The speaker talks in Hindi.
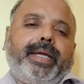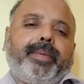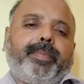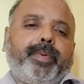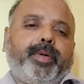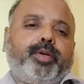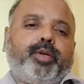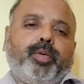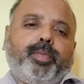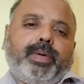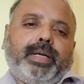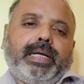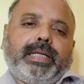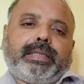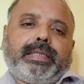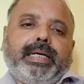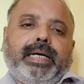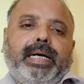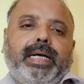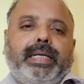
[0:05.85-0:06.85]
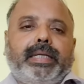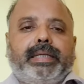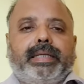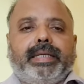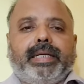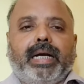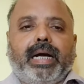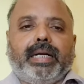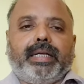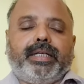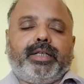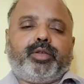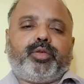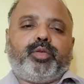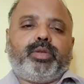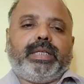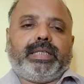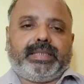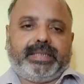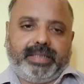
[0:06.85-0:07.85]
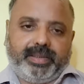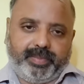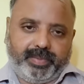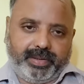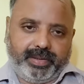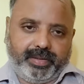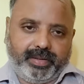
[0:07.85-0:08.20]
एक वीडियो बना था रिगार्डिंग टू एस